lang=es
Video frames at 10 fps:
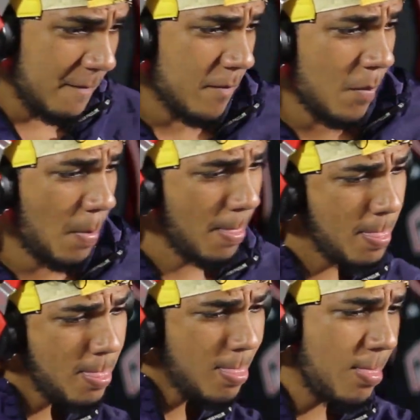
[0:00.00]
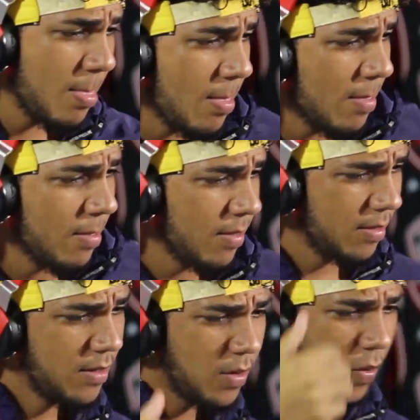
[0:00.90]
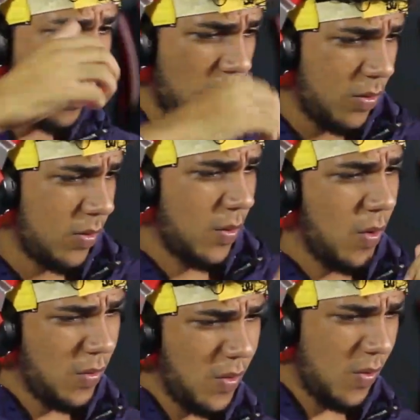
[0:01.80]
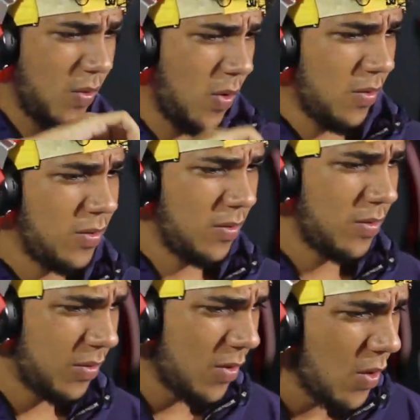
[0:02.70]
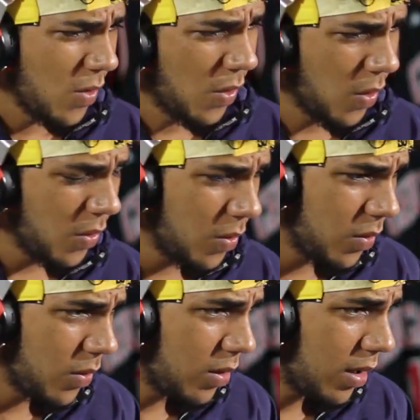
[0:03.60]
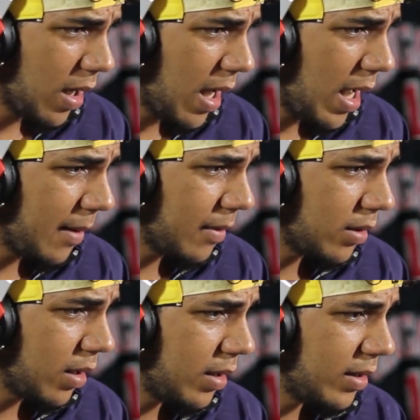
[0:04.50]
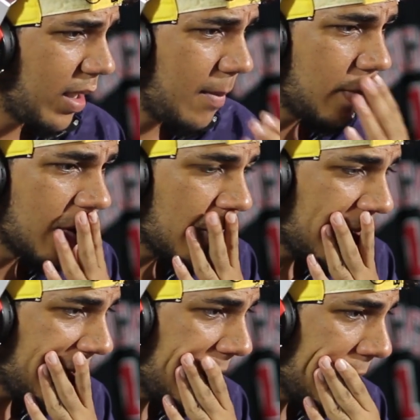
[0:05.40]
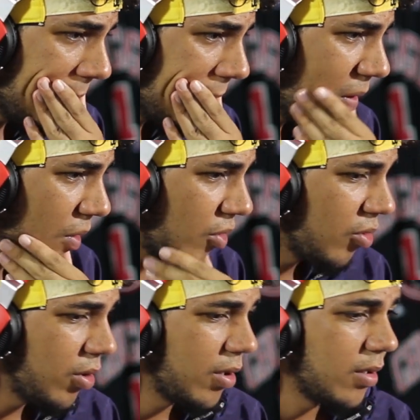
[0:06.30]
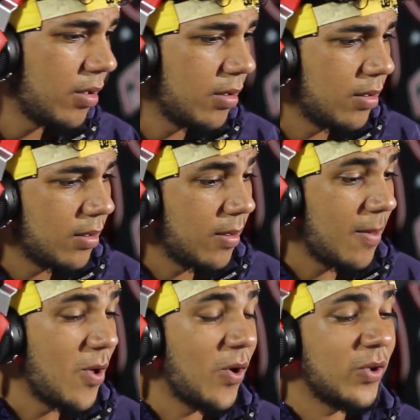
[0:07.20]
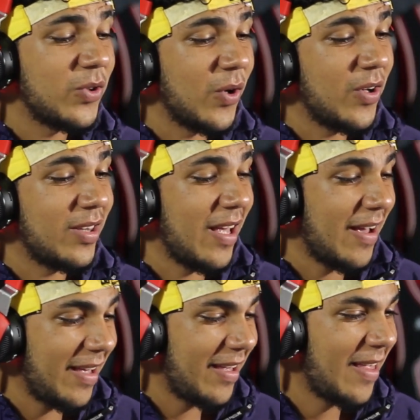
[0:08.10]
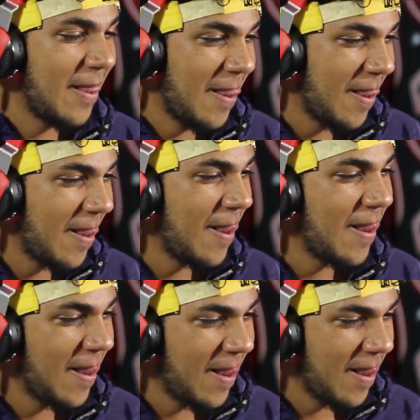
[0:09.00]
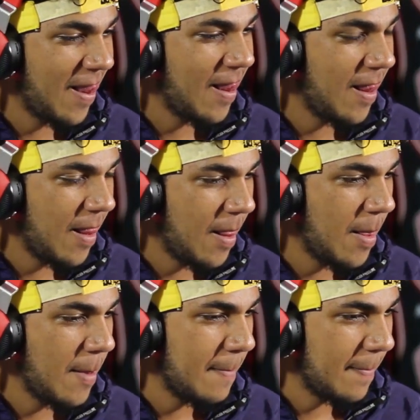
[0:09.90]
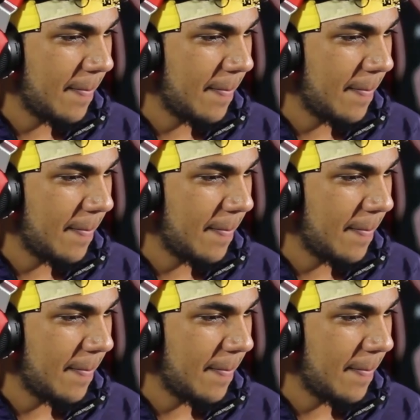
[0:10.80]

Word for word: pila de botella Llegaron los bozos Yo un placer más Si me besas el día Ay, pero esto es tempo, ¿no? Qué boludo yo soy de ahí. Dime, puedes empezar, puedes venir donde mí y